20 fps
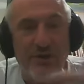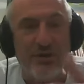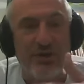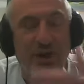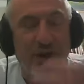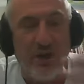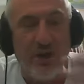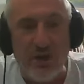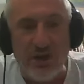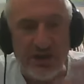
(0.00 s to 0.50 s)

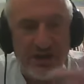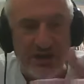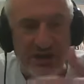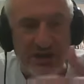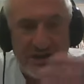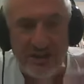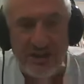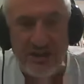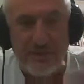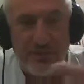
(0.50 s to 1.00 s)

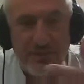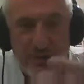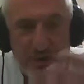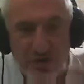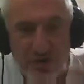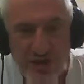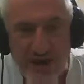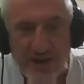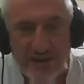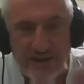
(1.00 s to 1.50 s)
наложница или
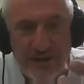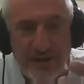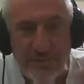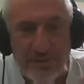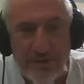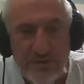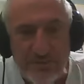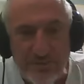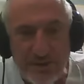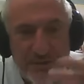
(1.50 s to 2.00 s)
служанка,
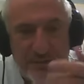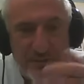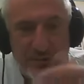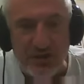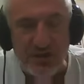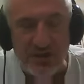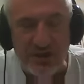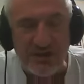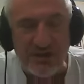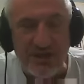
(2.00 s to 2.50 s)

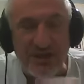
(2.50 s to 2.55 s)
помощница.